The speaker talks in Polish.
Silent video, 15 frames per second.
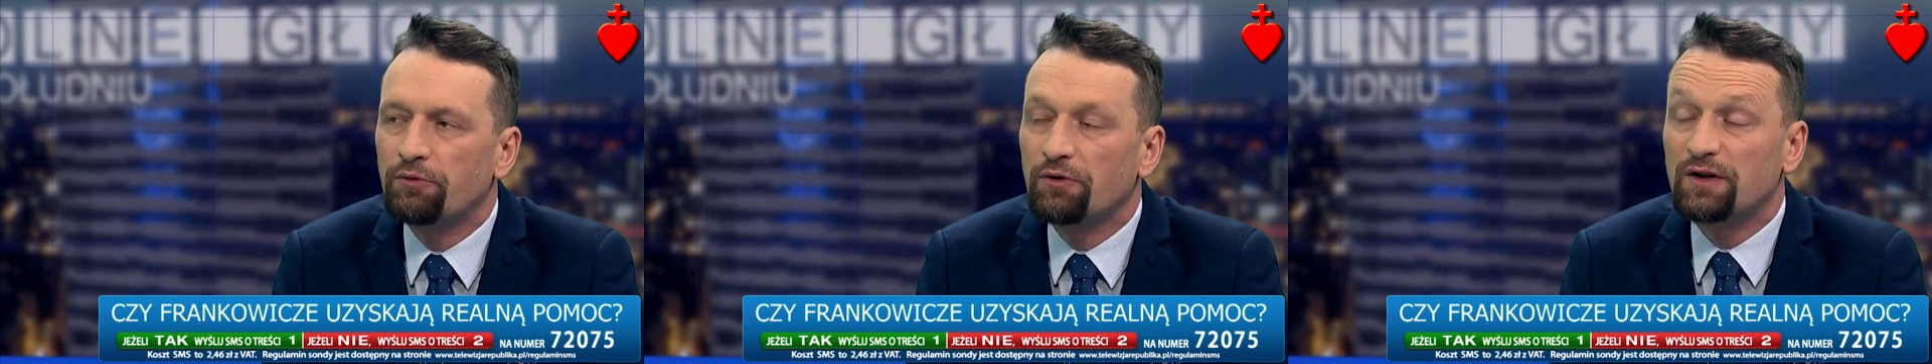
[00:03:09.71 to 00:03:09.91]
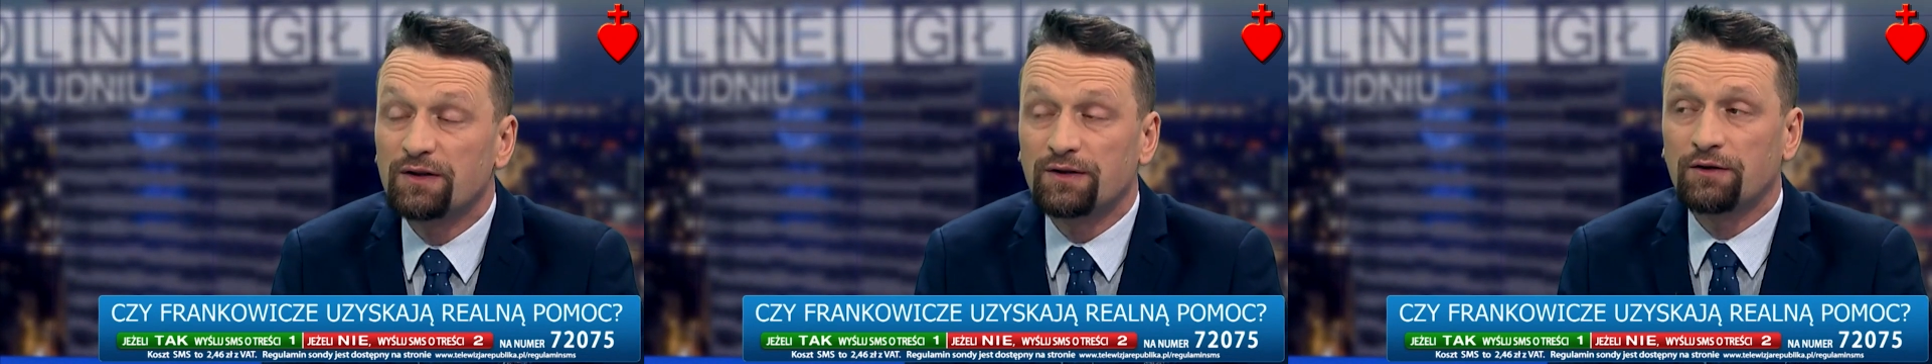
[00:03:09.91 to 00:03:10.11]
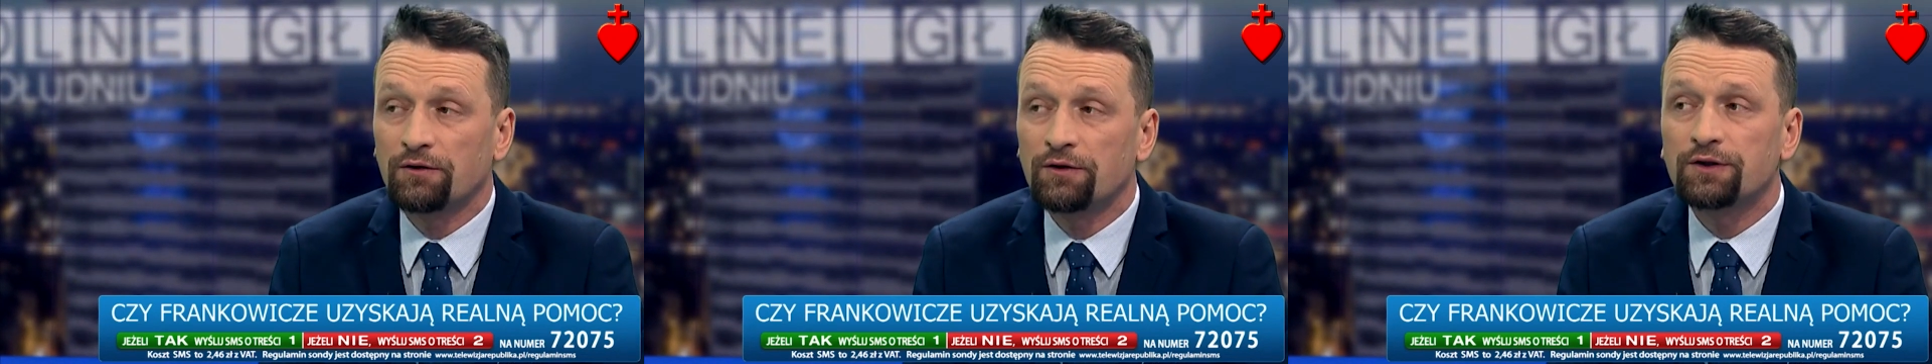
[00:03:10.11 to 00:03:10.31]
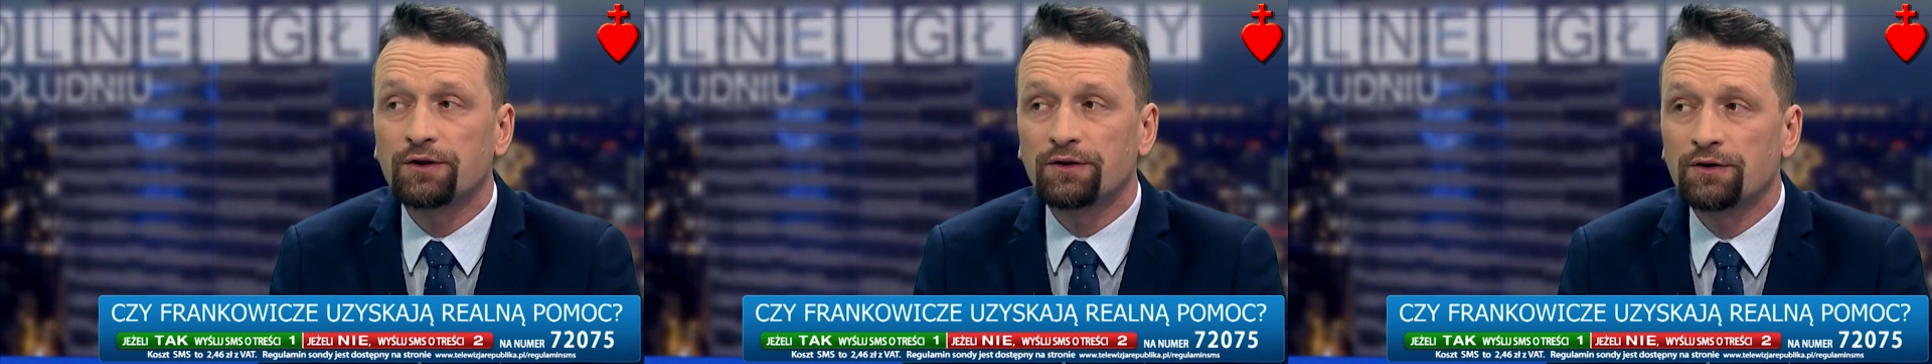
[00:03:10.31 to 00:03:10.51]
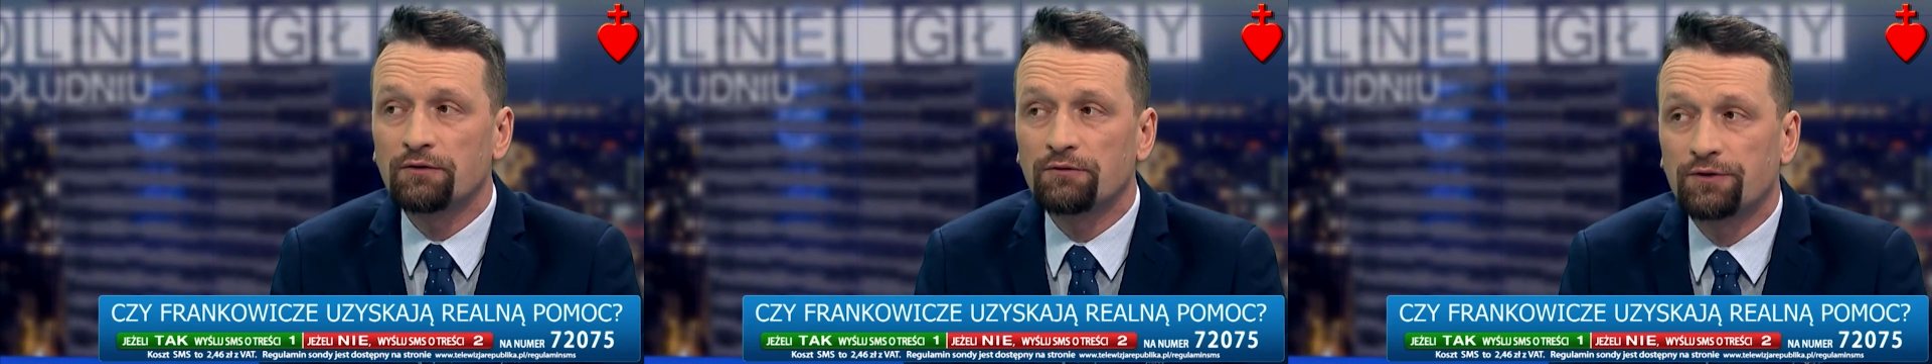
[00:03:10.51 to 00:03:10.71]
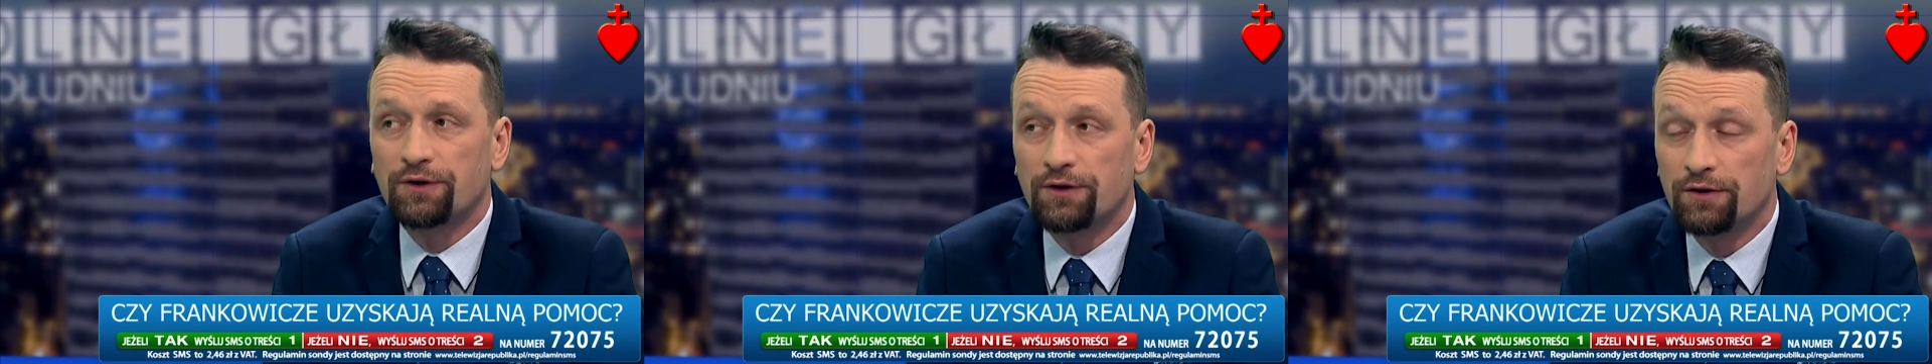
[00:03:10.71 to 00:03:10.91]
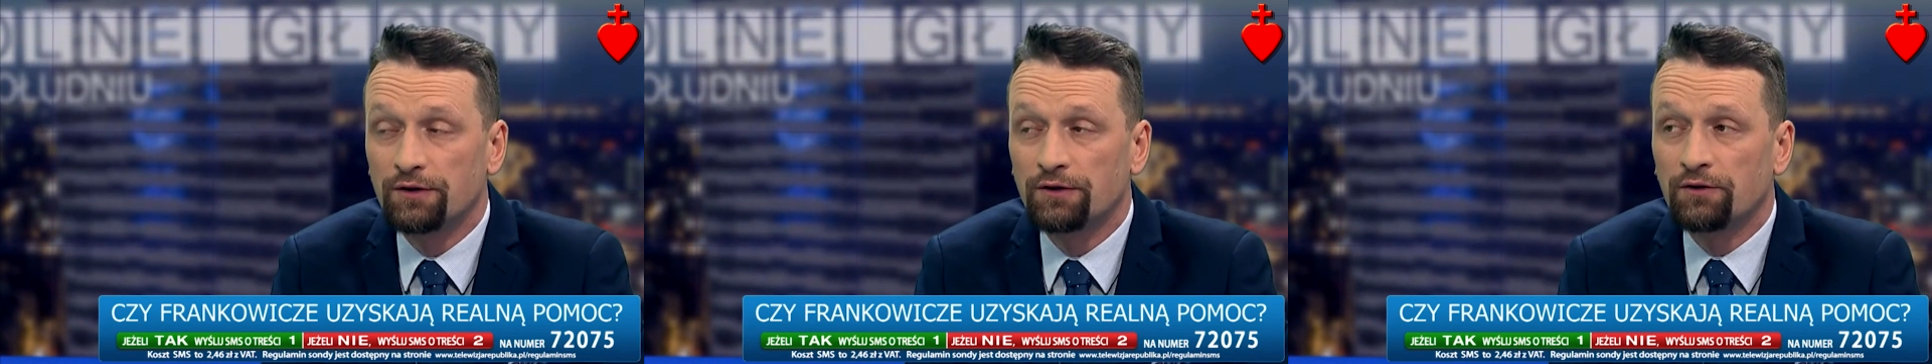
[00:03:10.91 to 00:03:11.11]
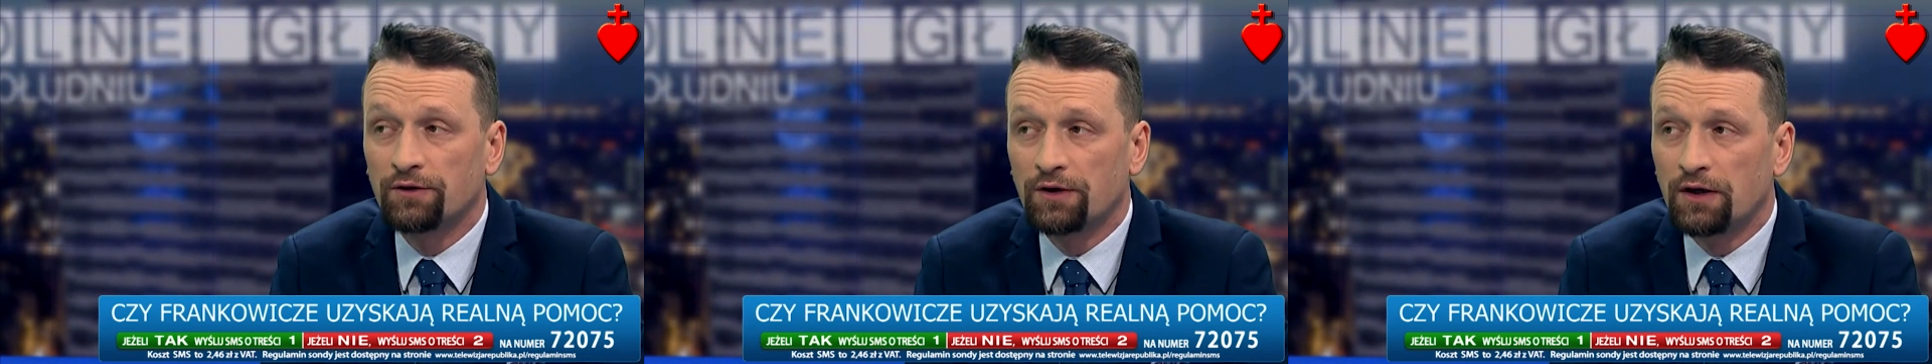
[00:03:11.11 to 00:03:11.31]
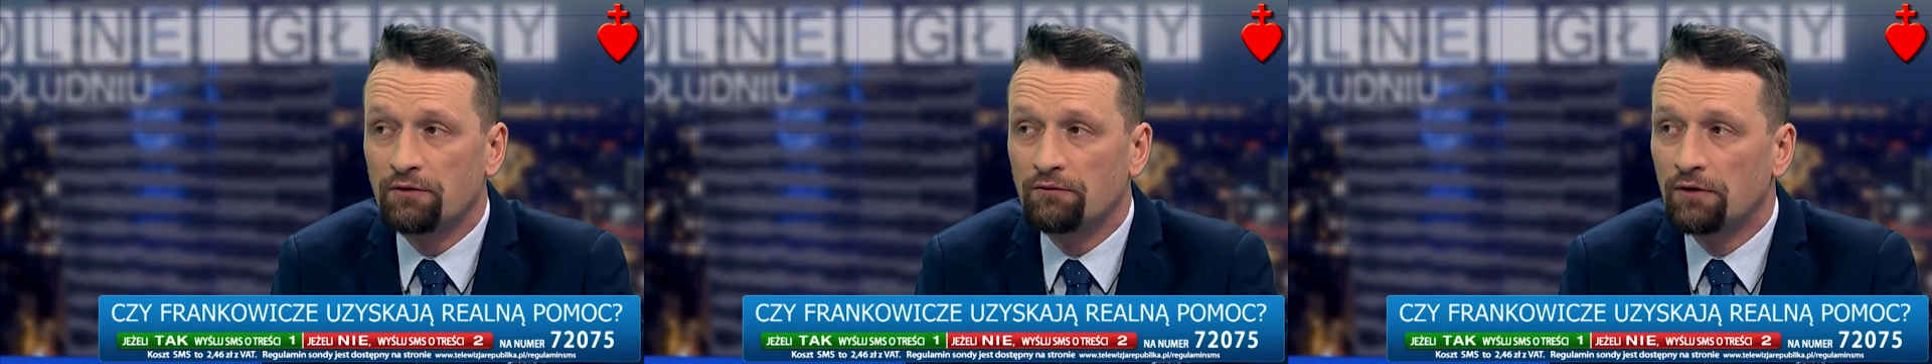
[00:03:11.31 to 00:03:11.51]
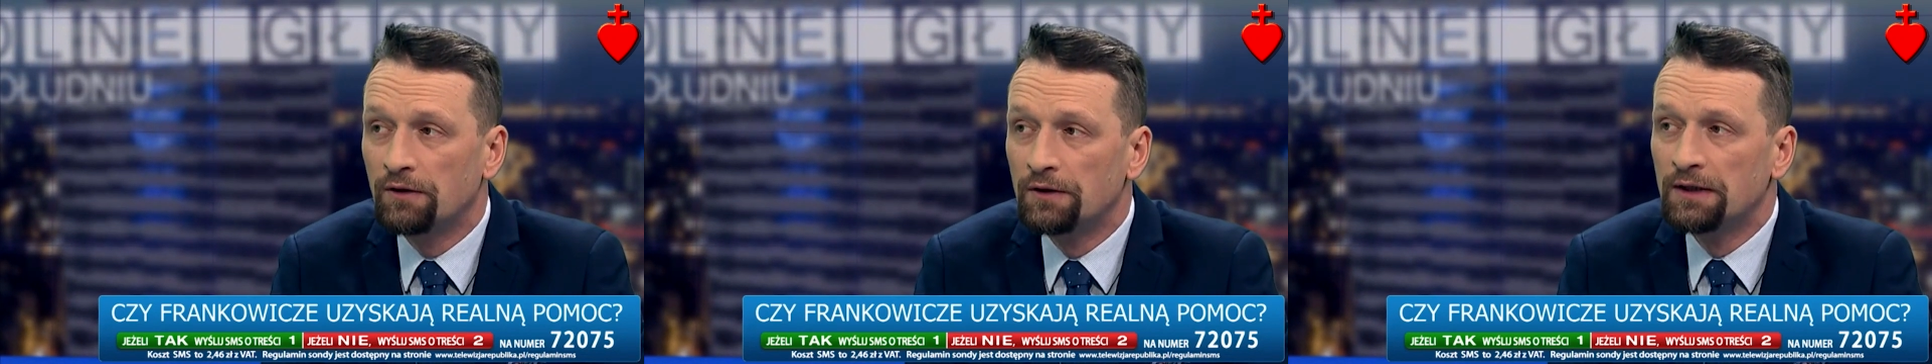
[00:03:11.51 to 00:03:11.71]
Ponad 100 tysięcy ludzi
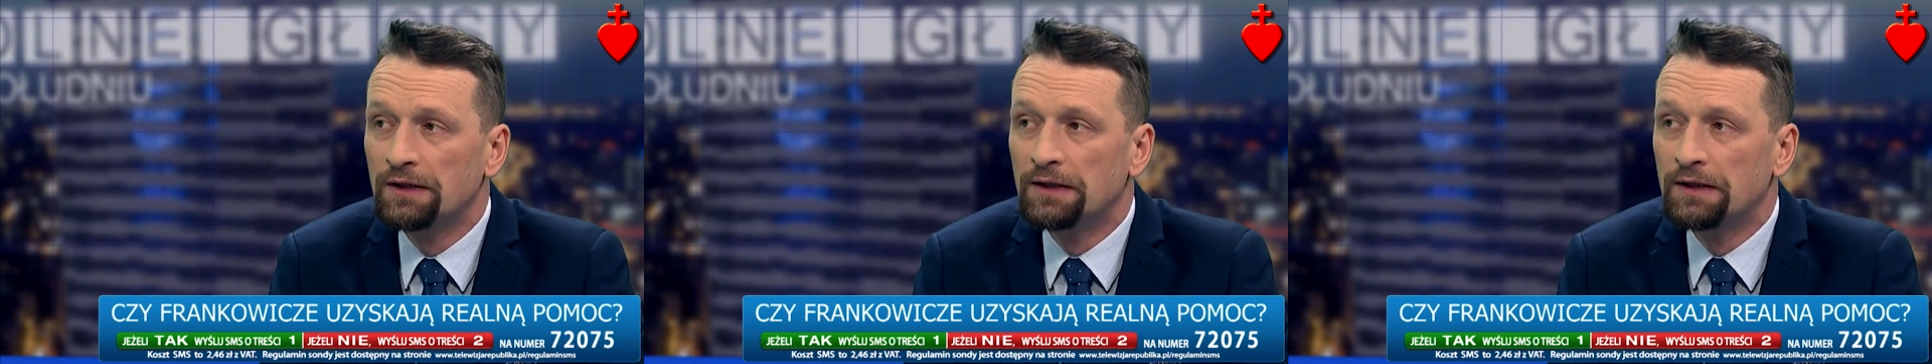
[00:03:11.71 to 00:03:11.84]
dotarło